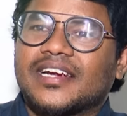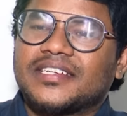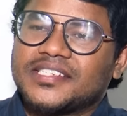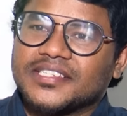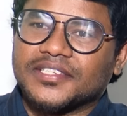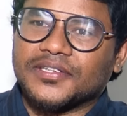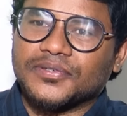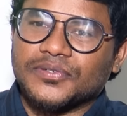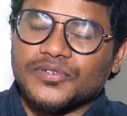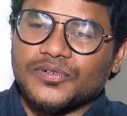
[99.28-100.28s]
స్టార్ట్ చేశారు
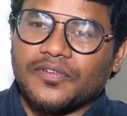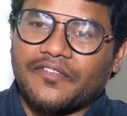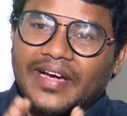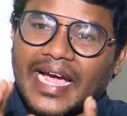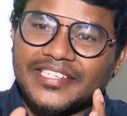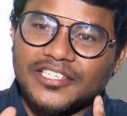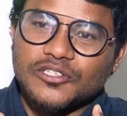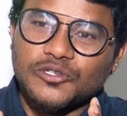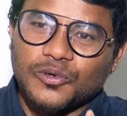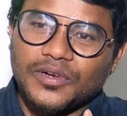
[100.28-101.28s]
ఫ్యాక్షన్
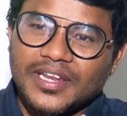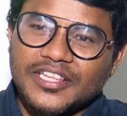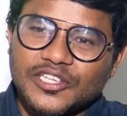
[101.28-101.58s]
స్టోరీని